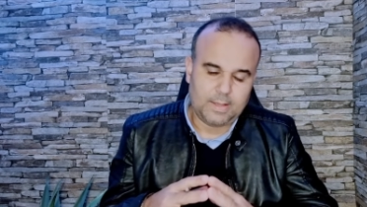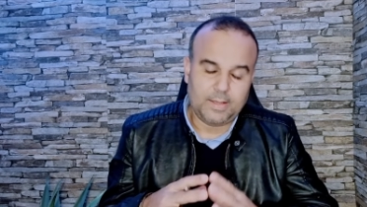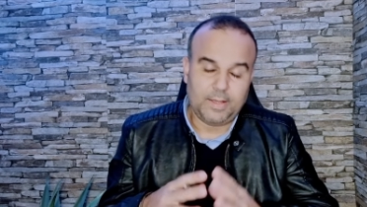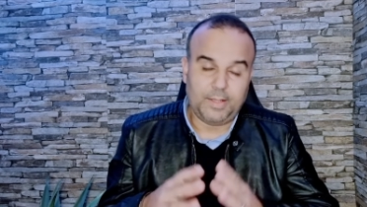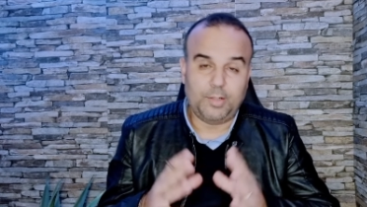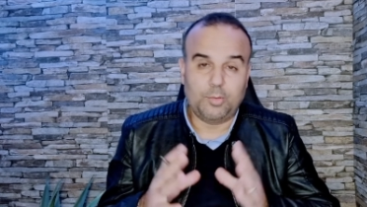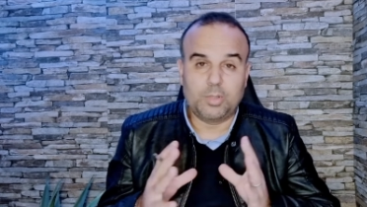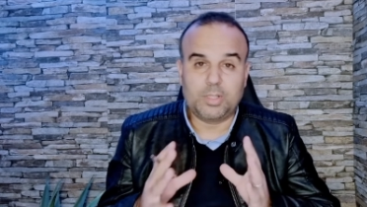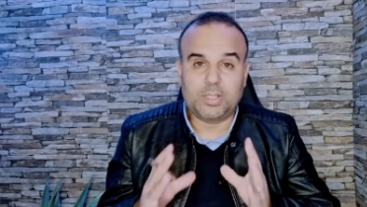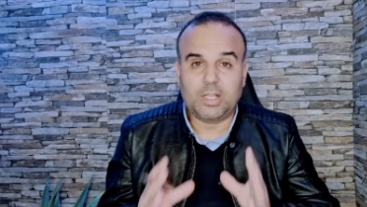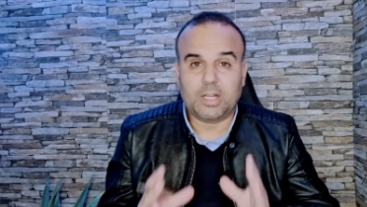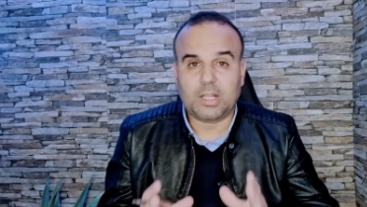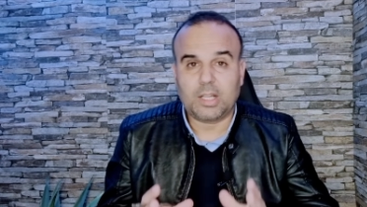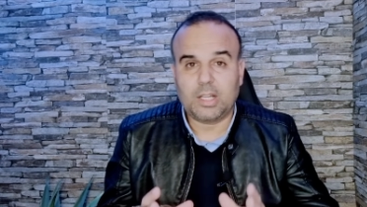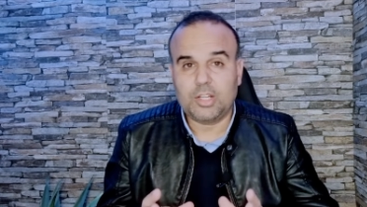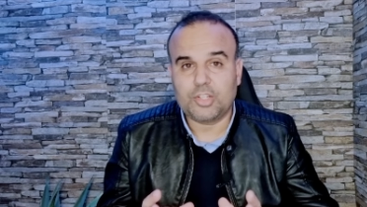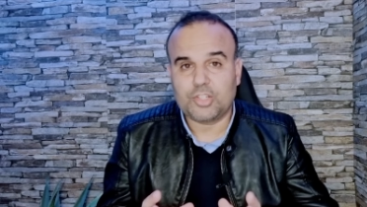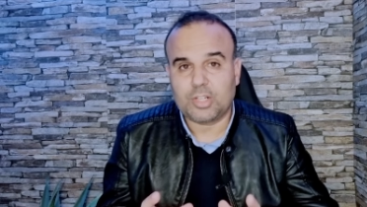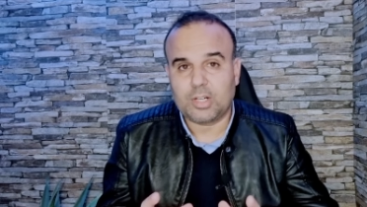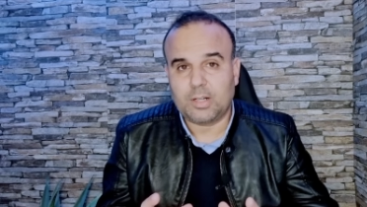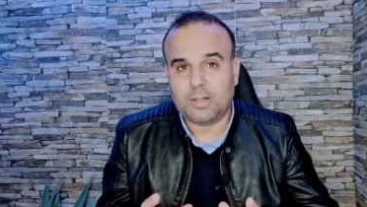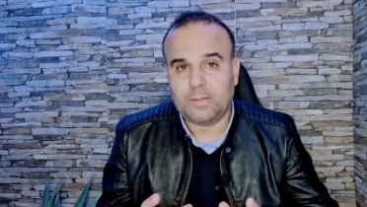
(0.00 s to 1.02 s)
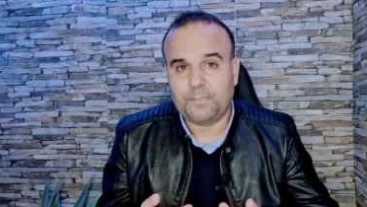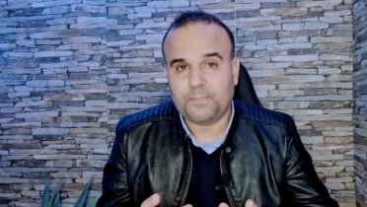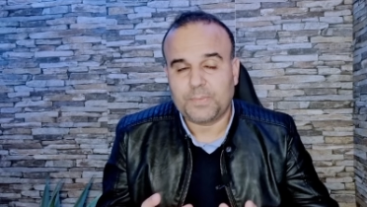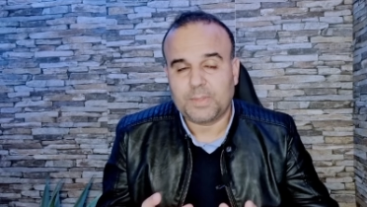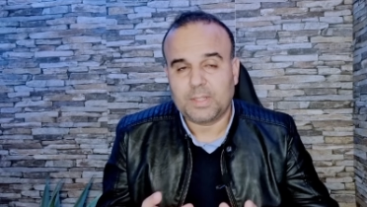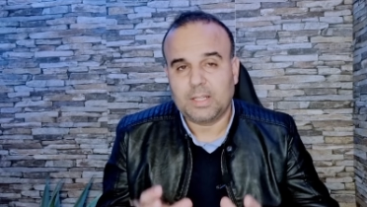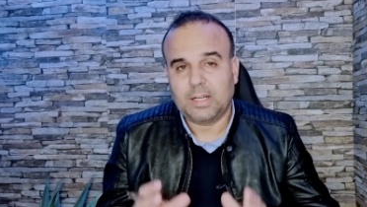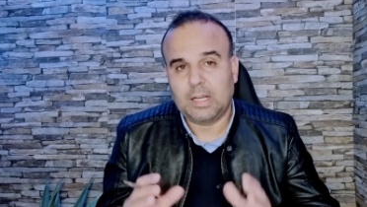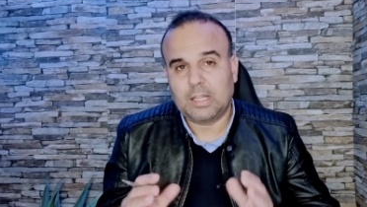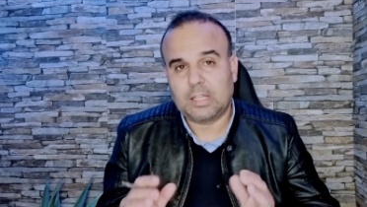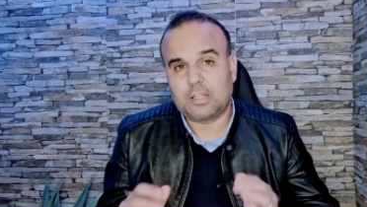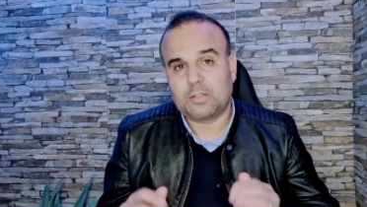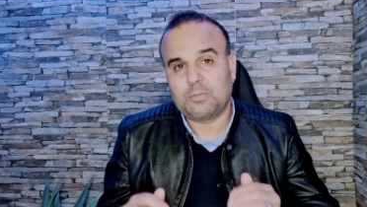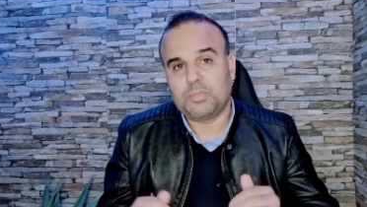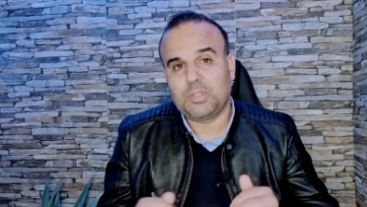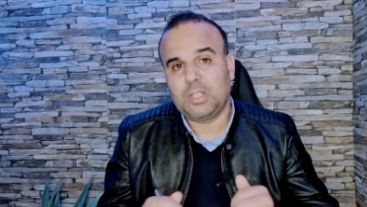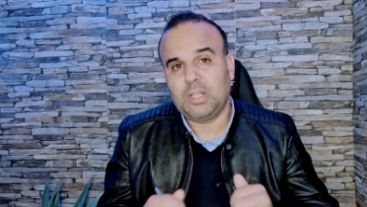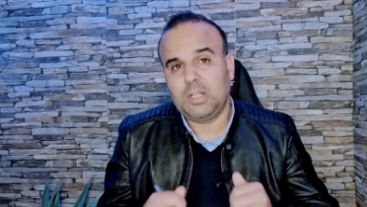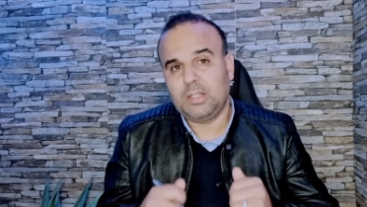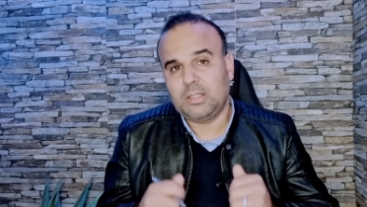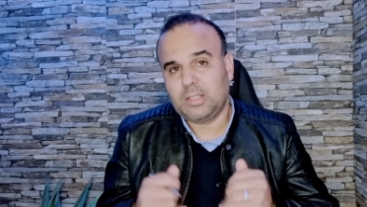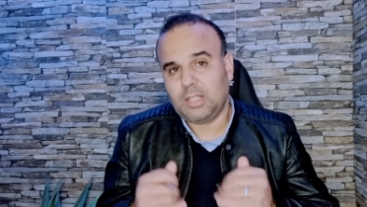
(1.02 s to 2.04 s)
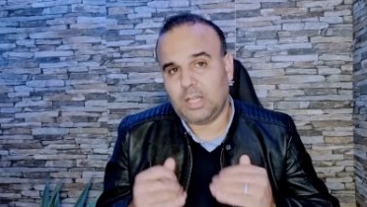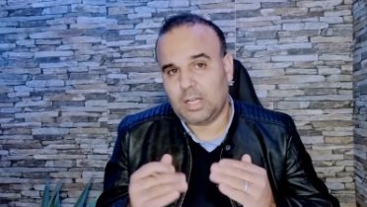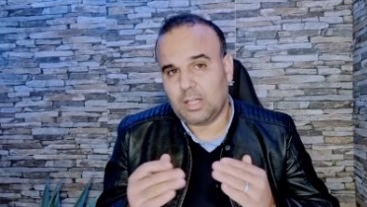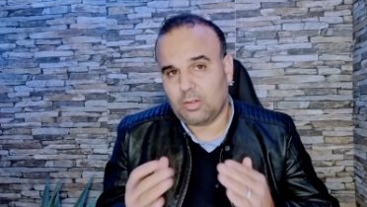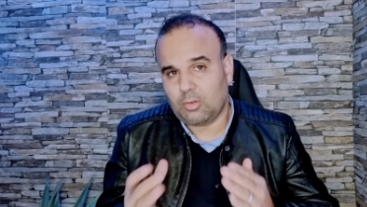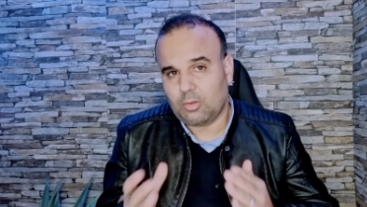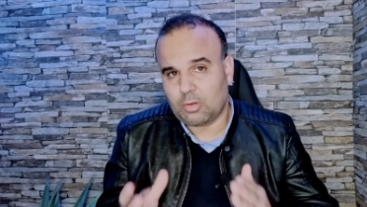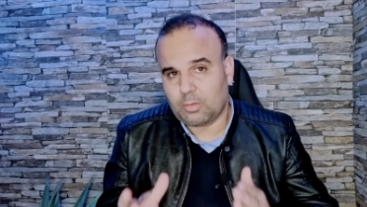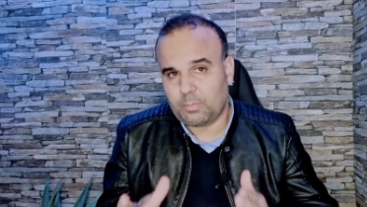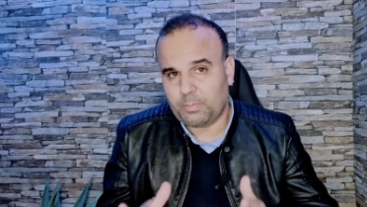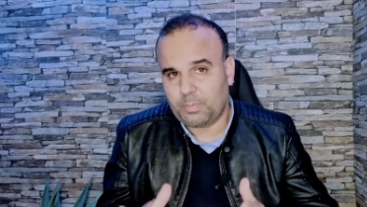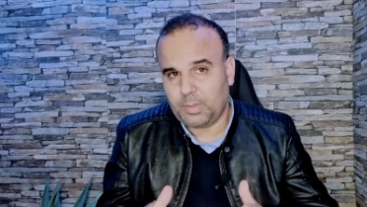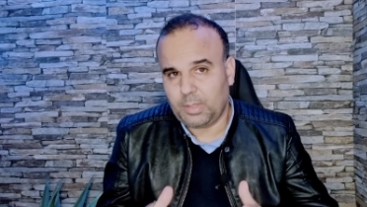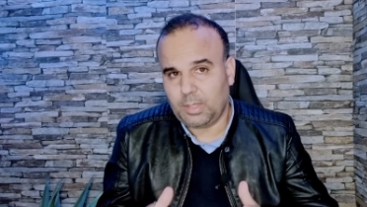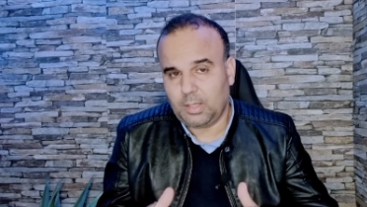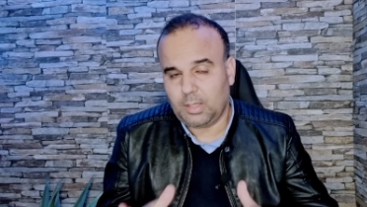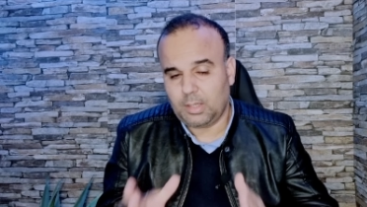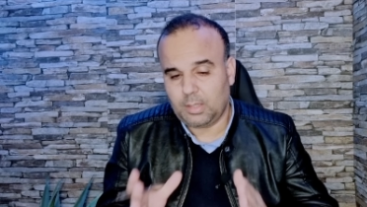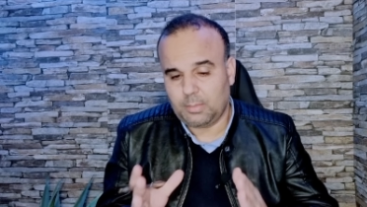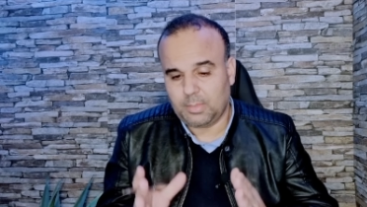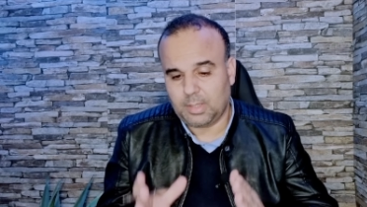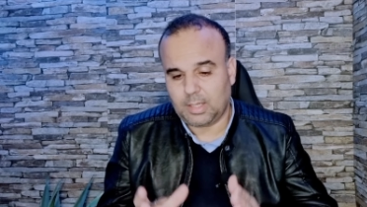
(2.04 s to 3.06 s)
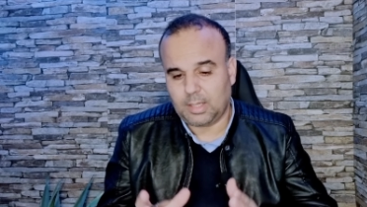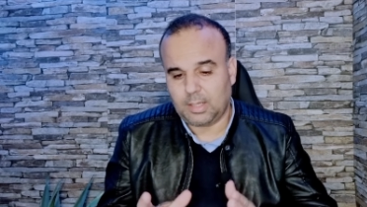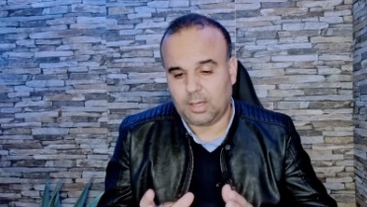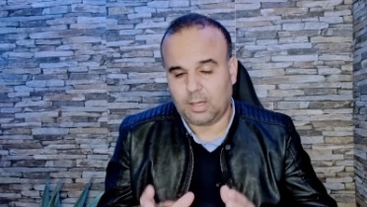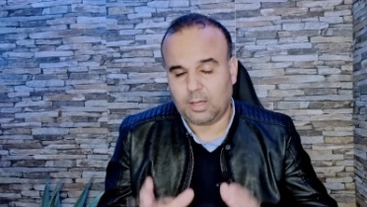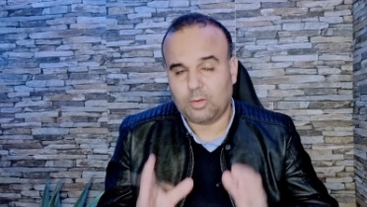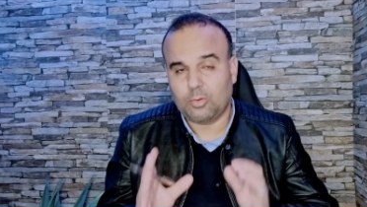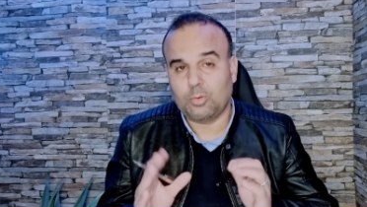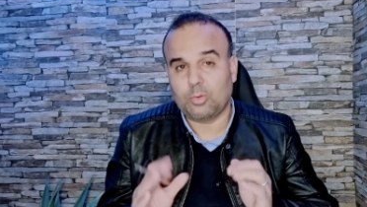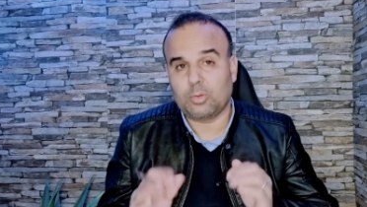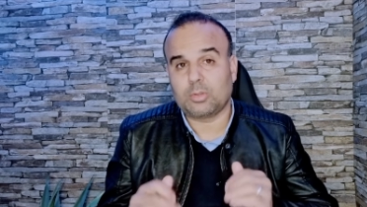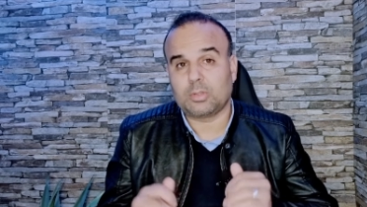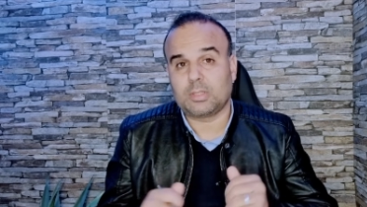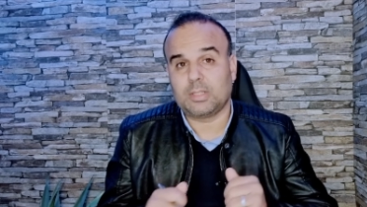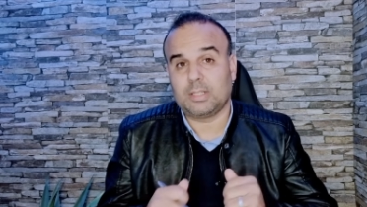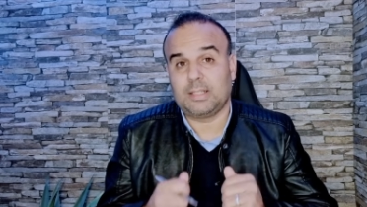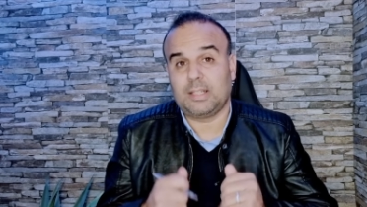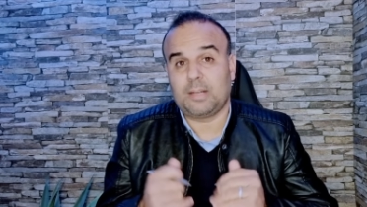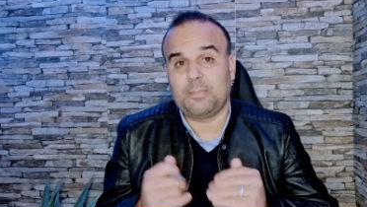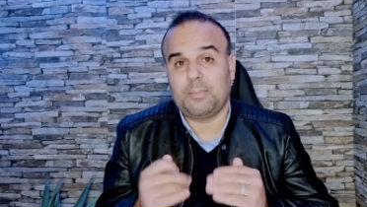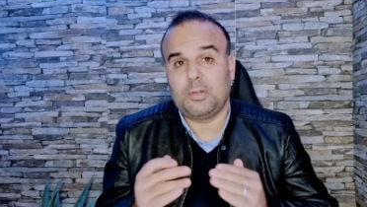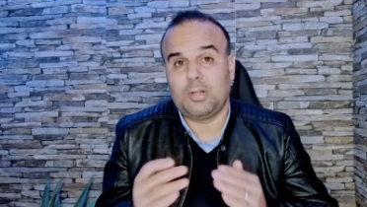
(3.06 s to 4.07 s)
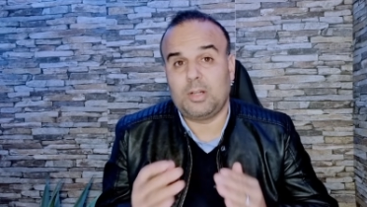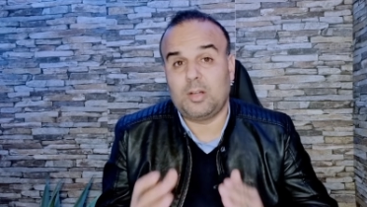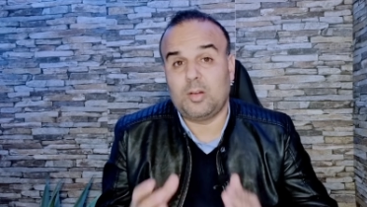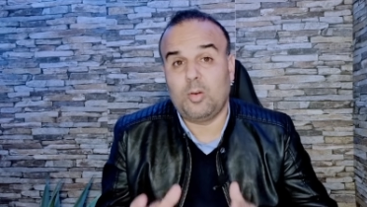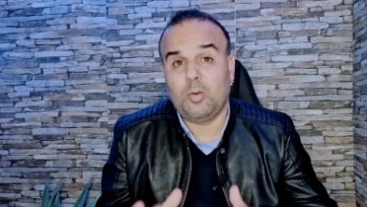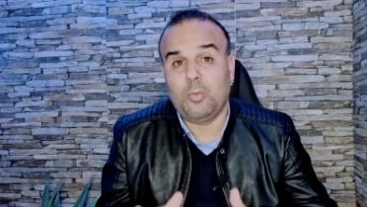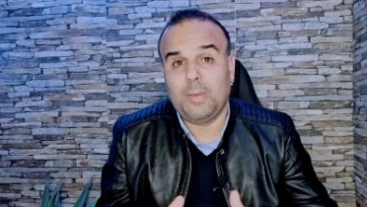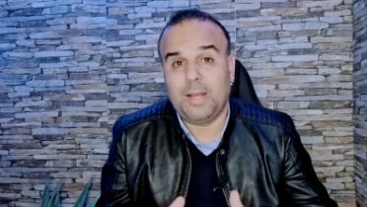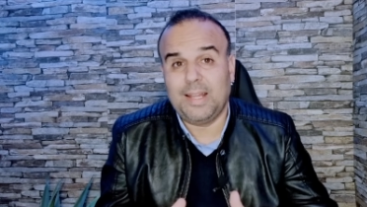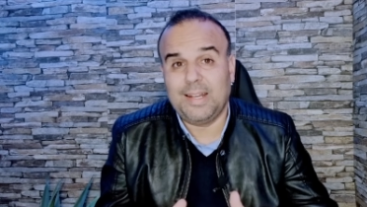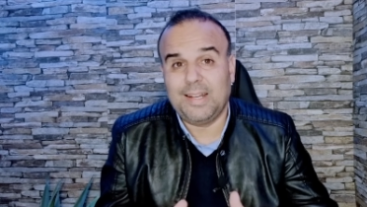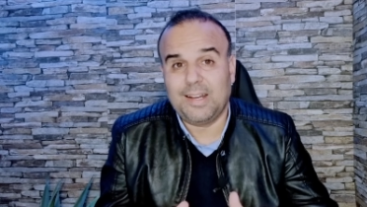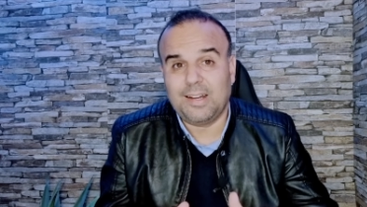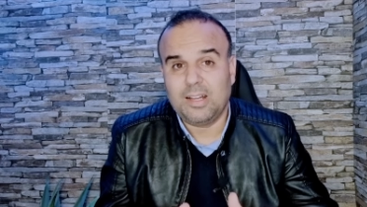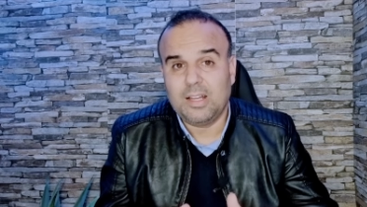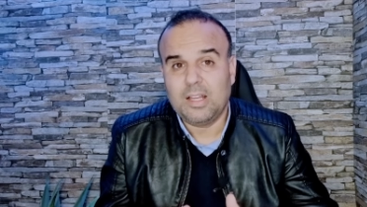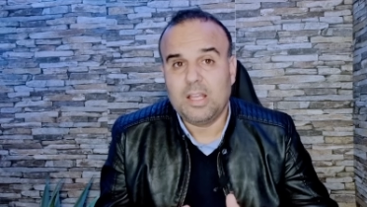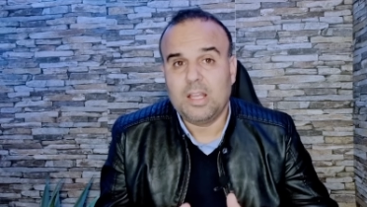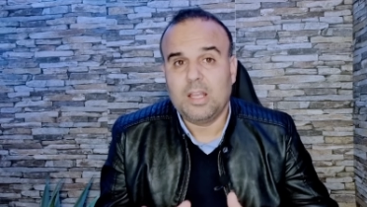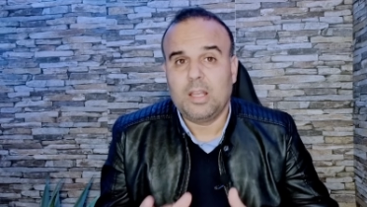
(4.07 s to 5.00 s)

يعني وزيره الهجره غادي تمشي للاتحاد الاوروبي للمقر وتهضر معاهم على